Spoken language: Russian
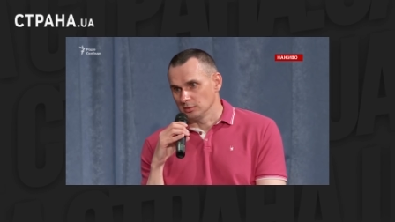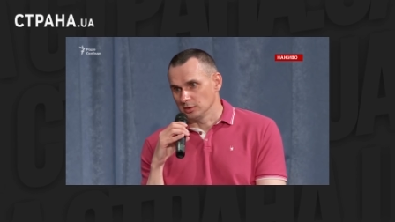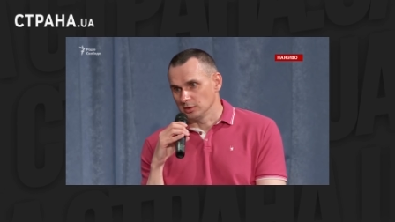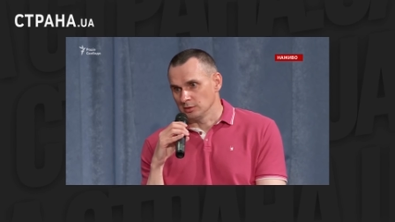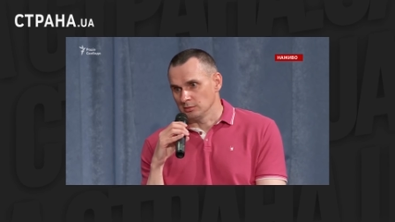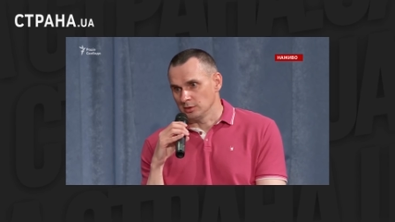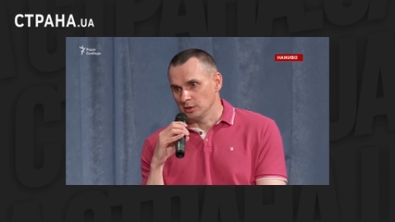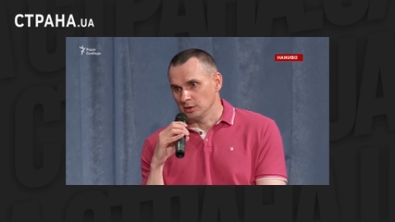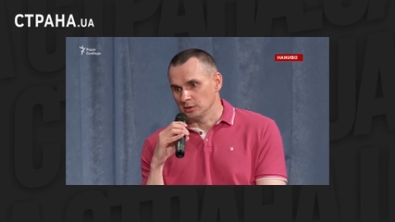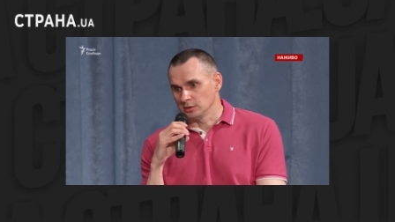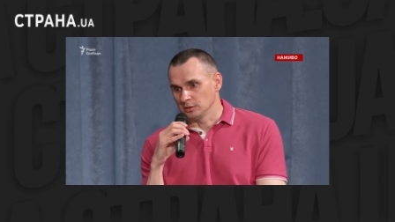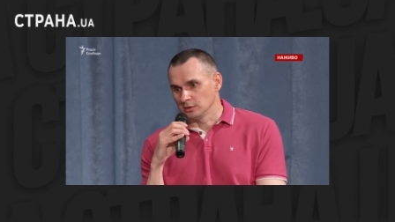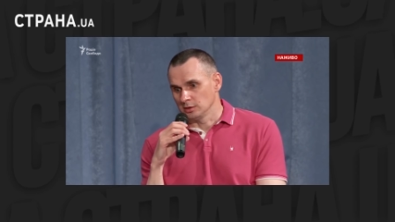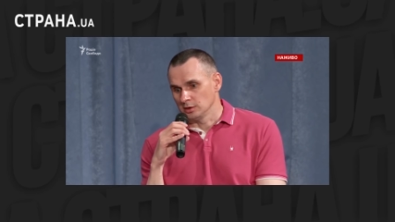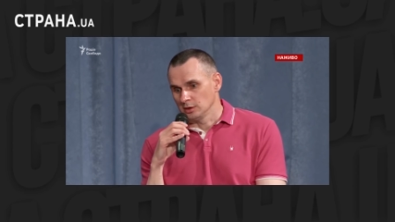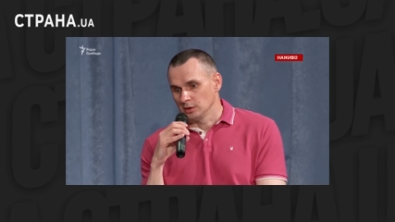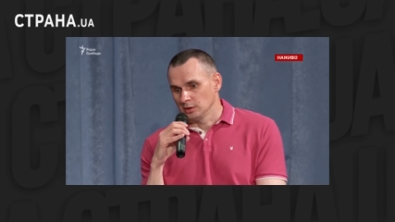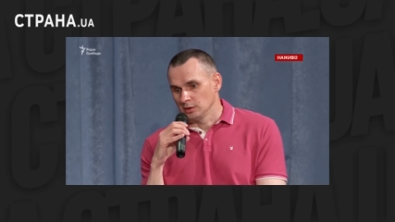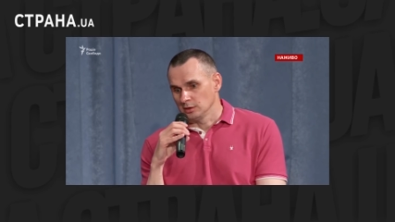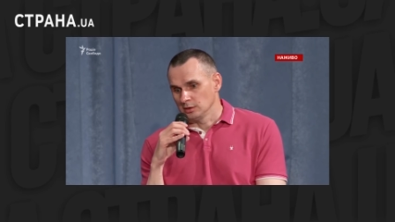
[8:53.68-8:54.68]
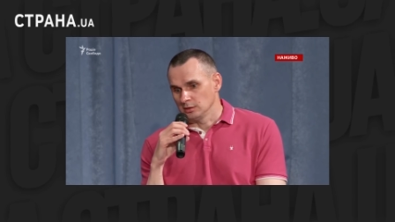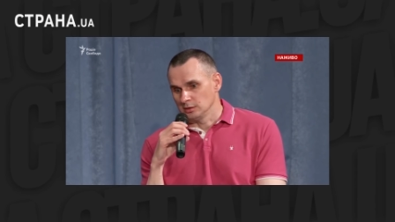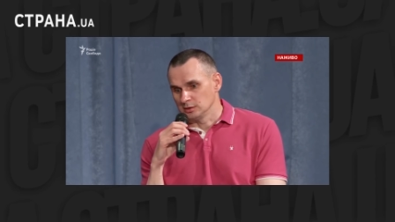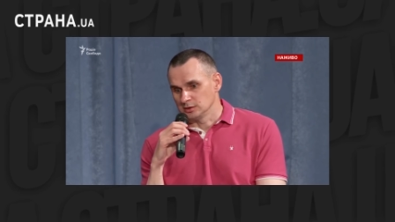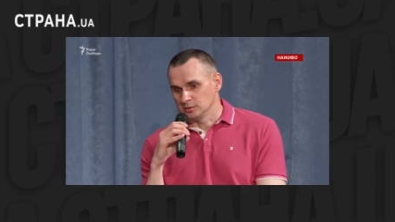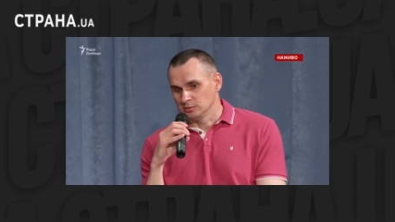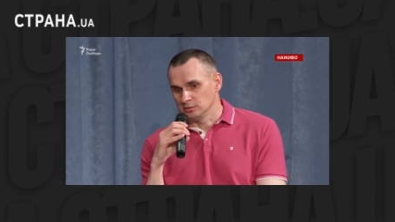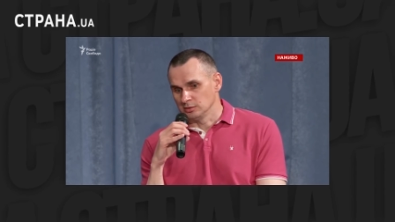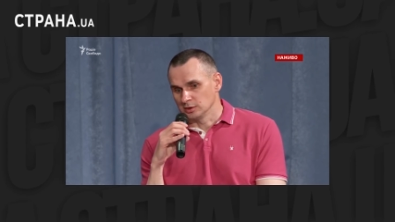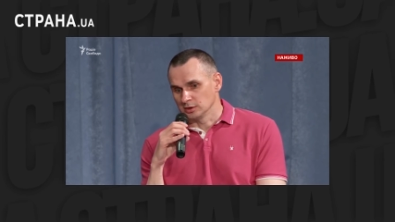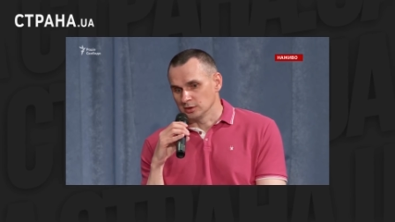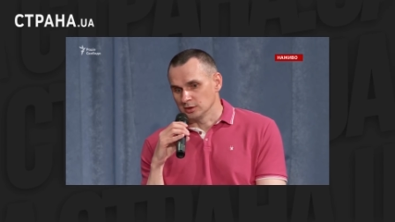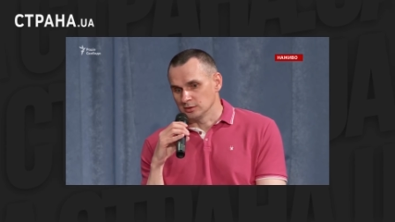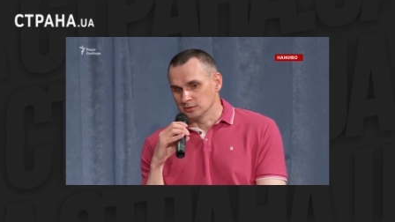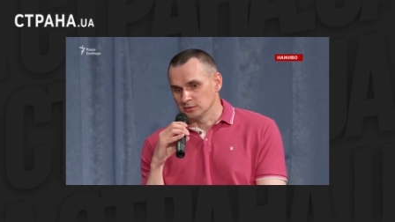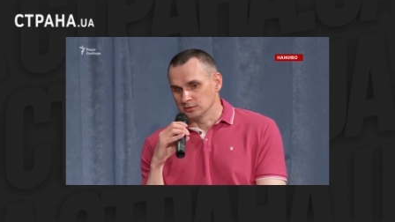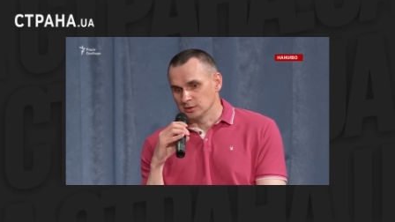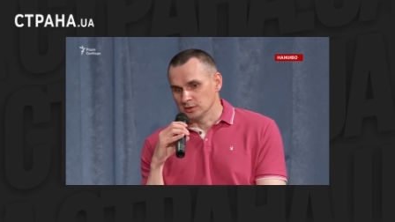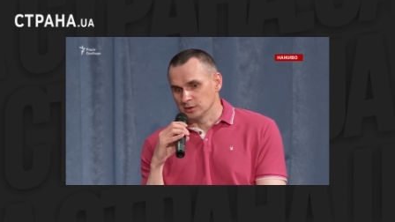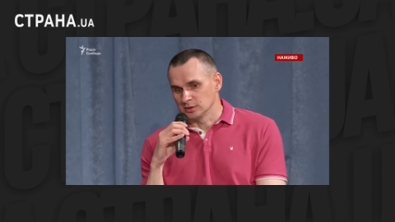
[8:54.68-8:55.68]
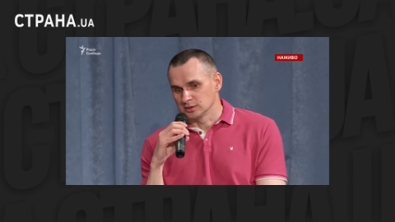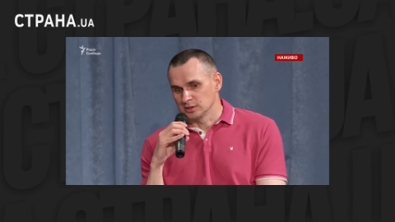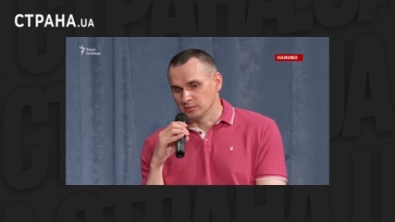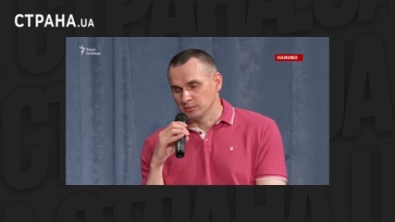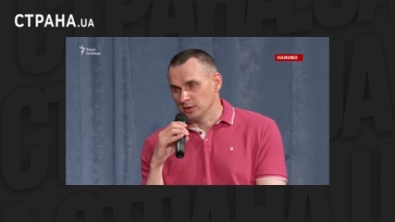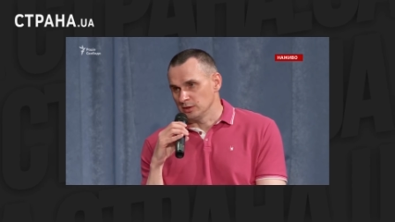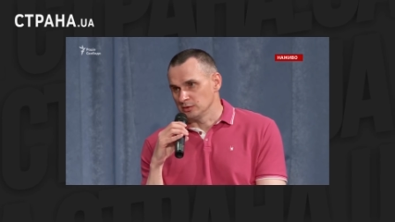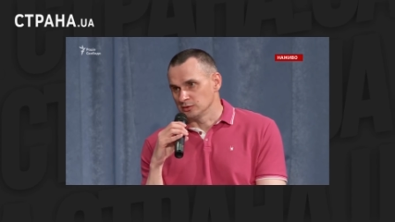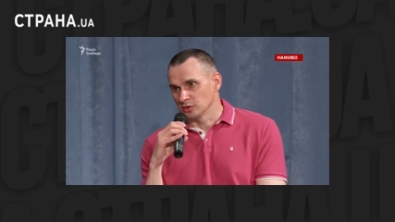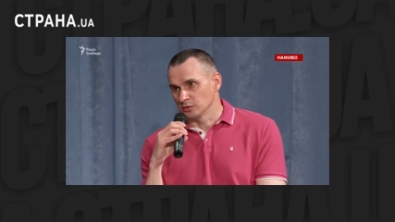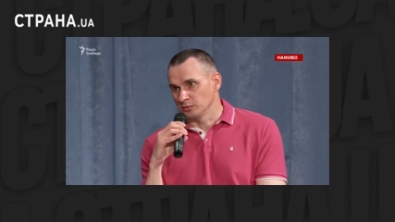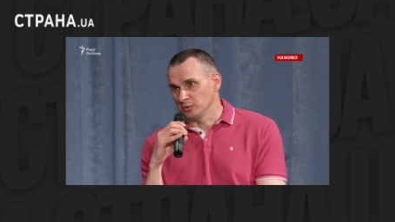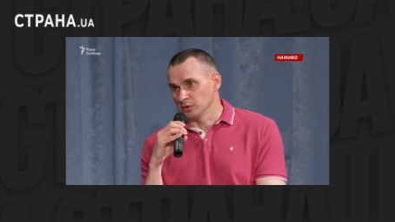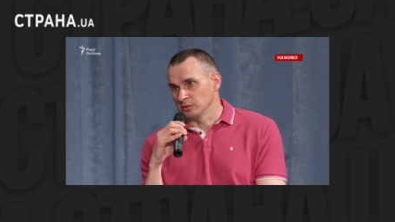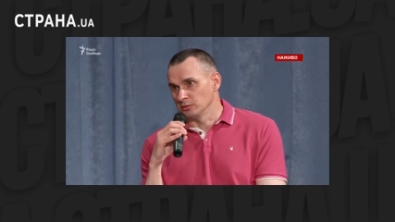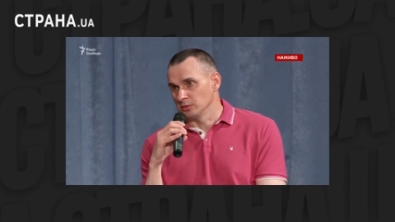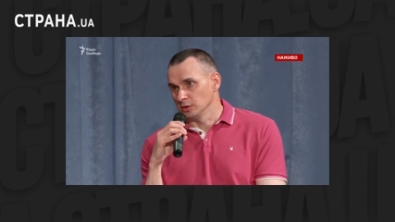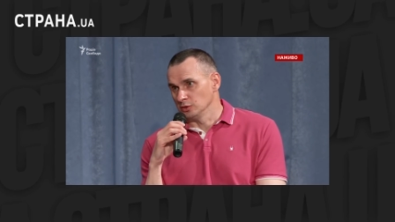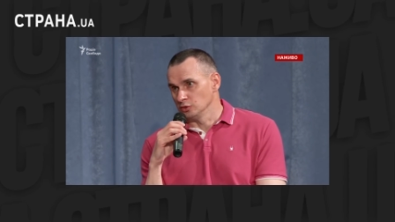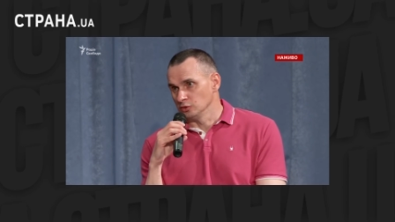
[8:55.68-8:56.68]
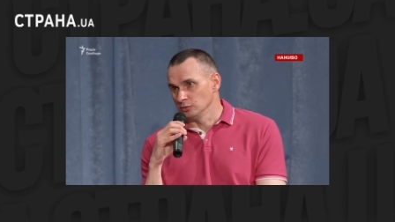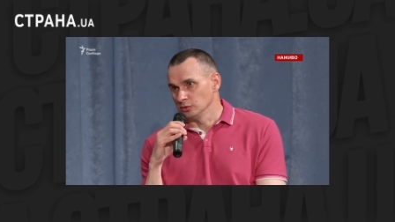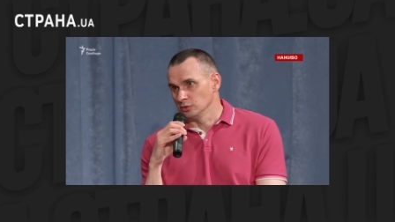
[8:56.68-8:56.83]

понимаете? Если бы когда на нас напали в первом году,